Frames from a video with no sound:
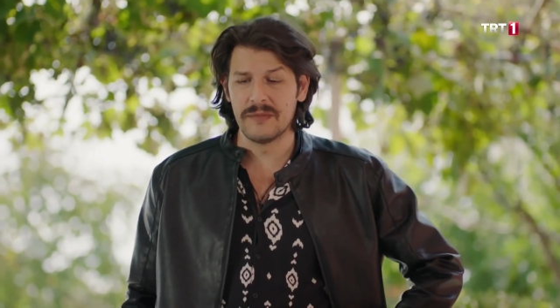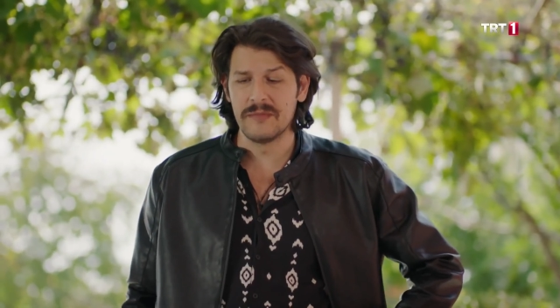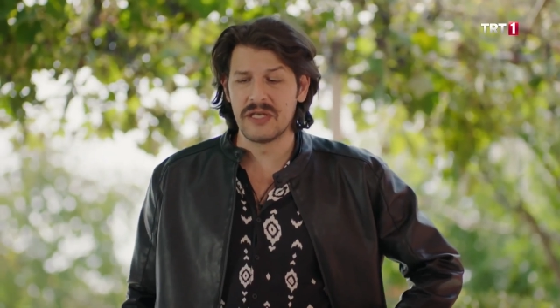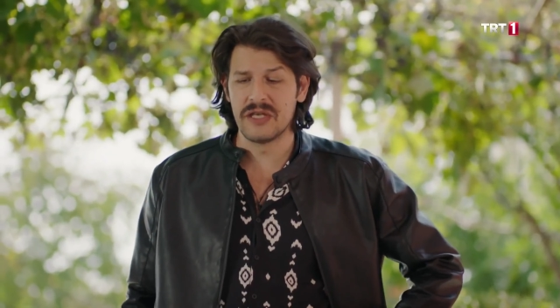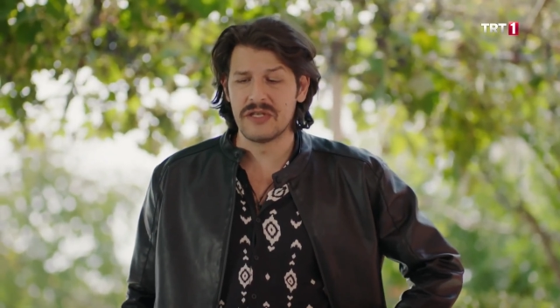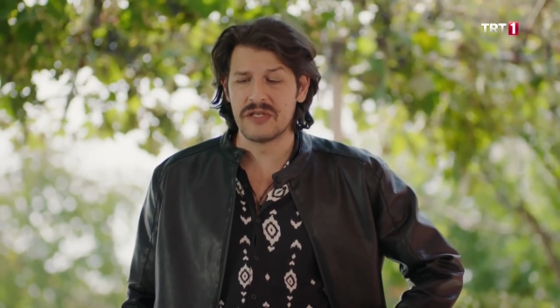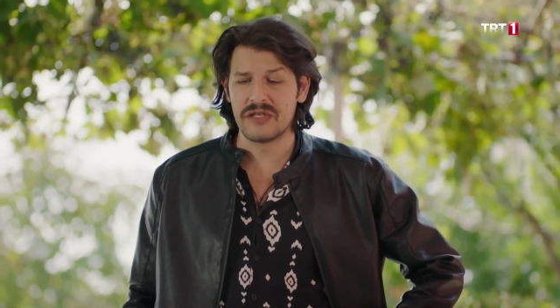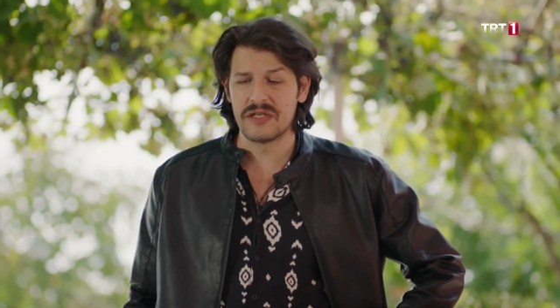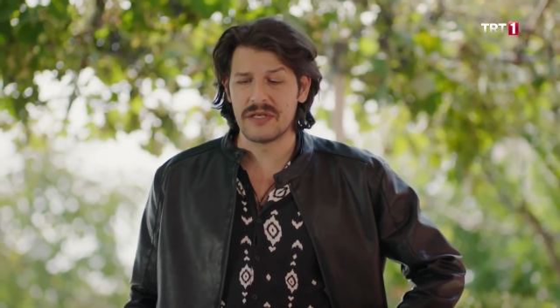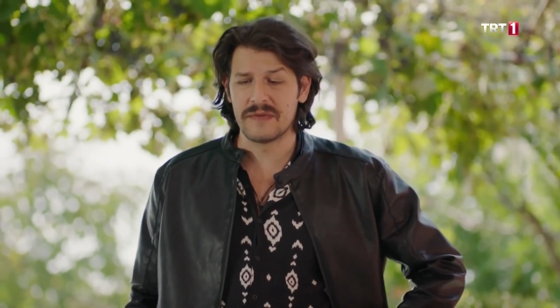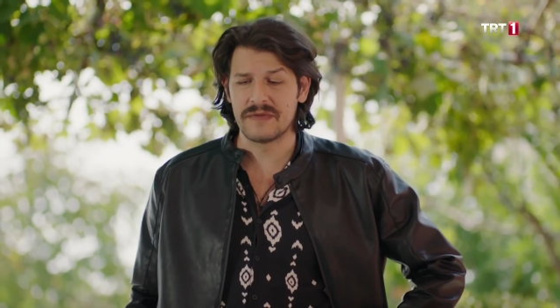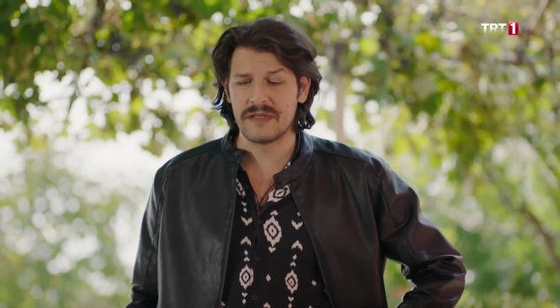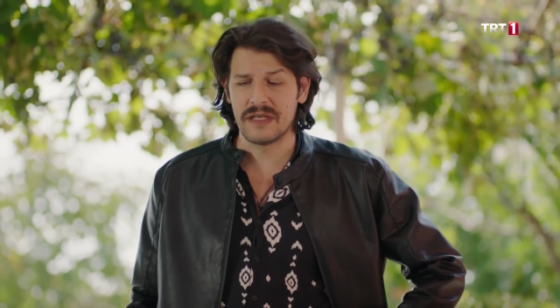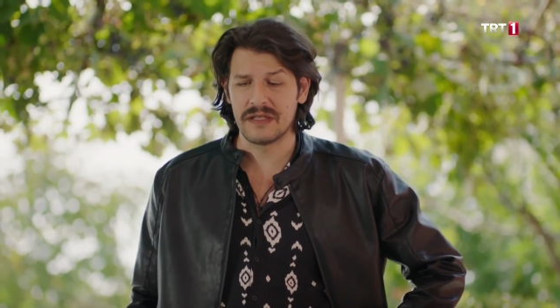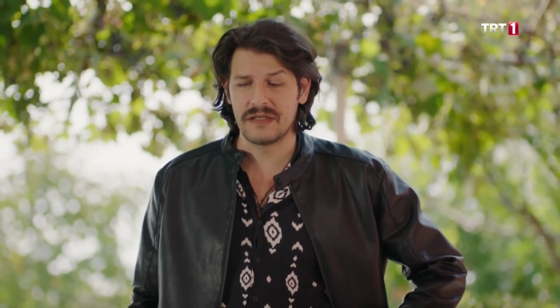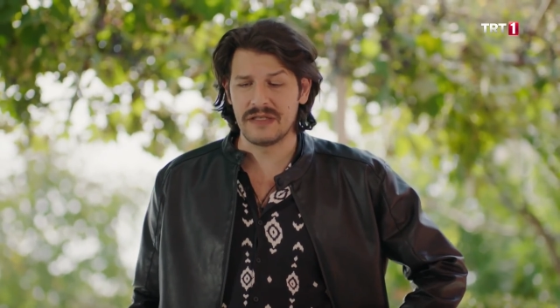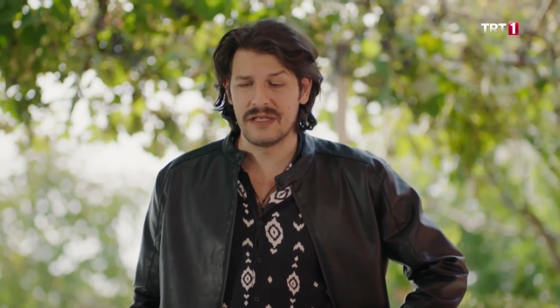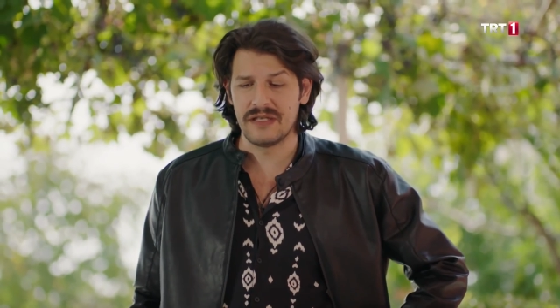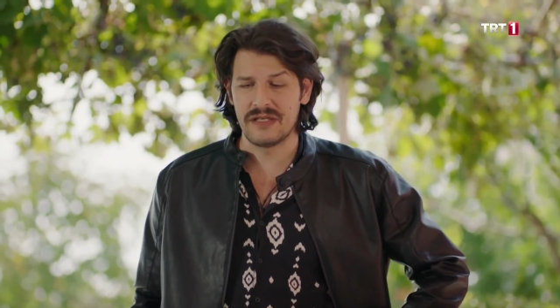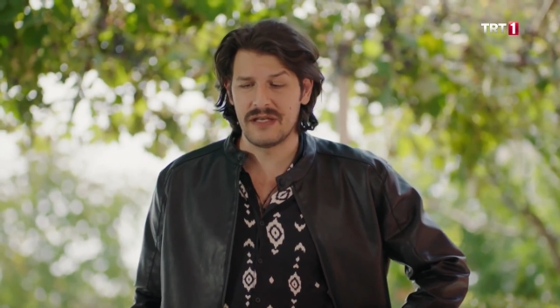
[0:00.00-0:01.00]
mı geçireceğim
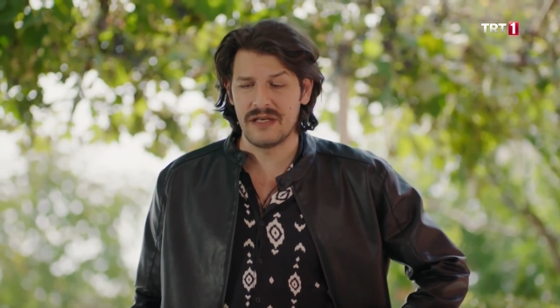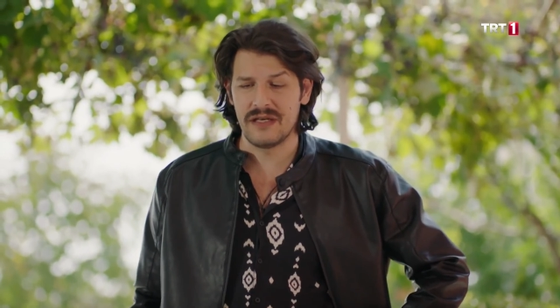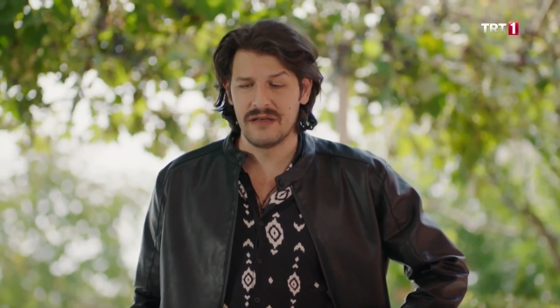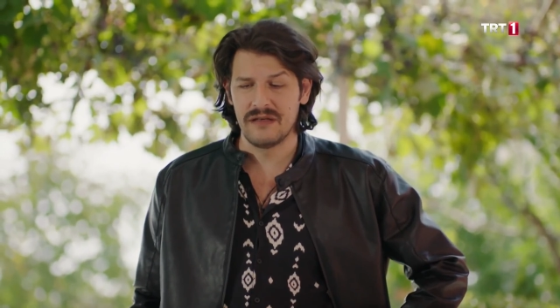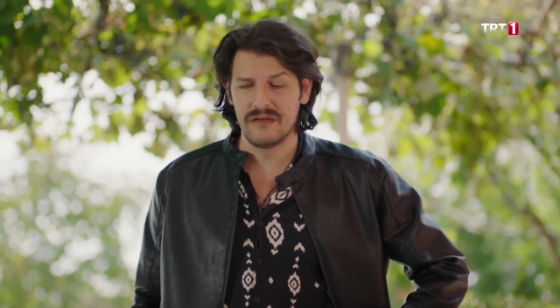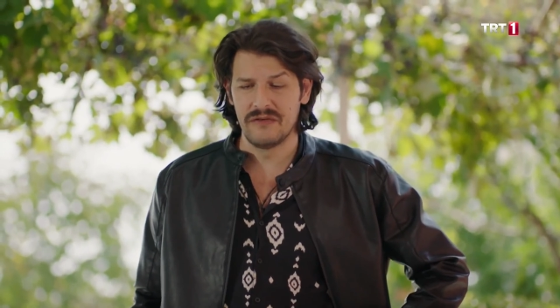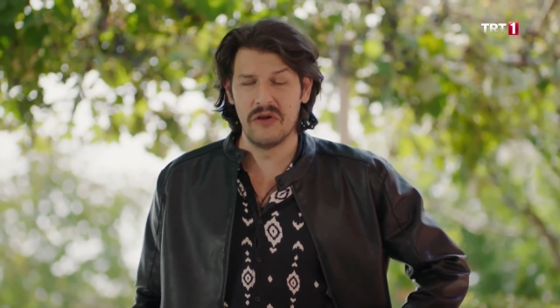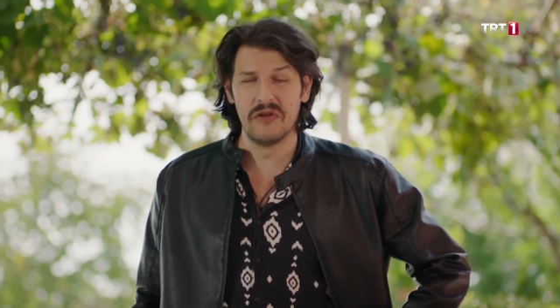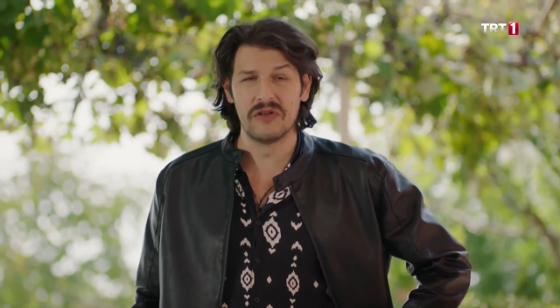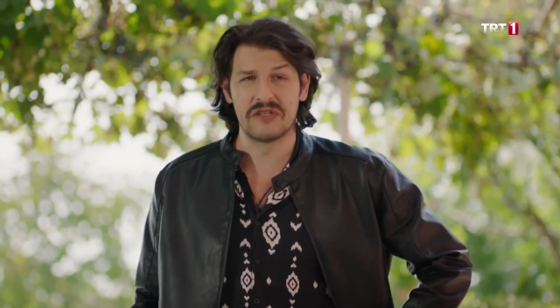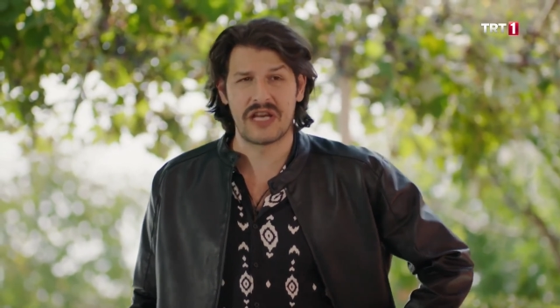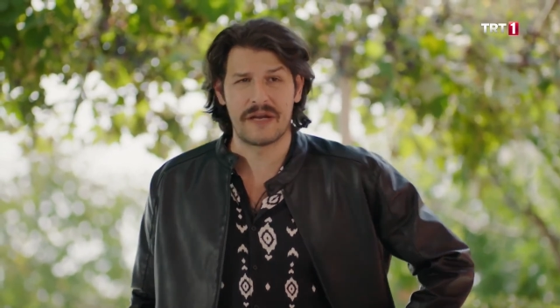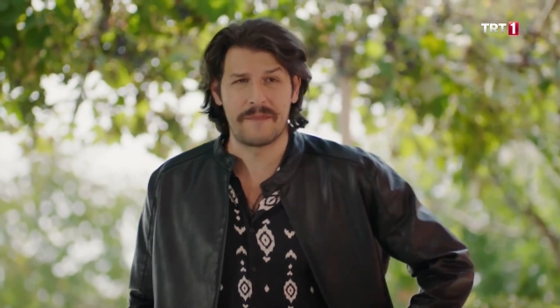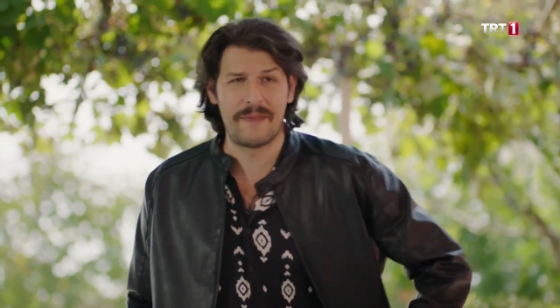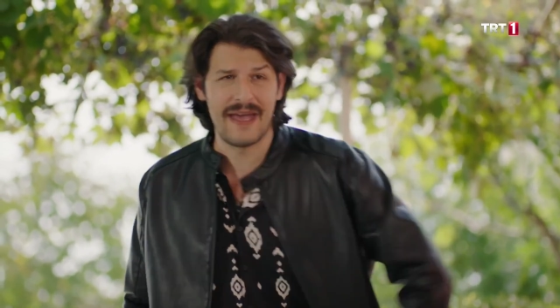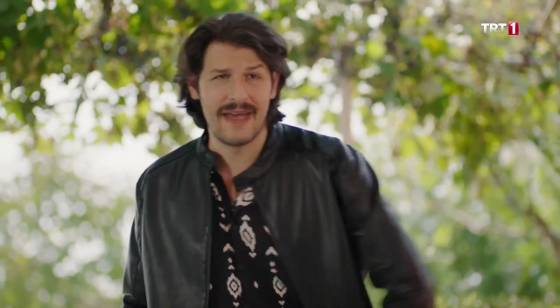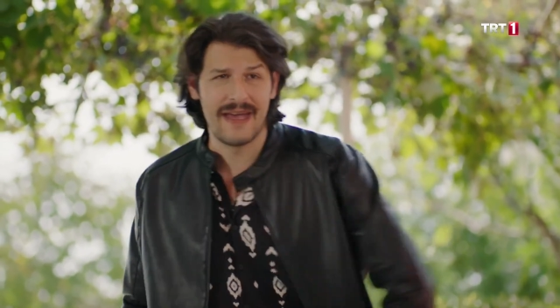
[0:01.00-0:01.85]
sen geceyi? Ne olacak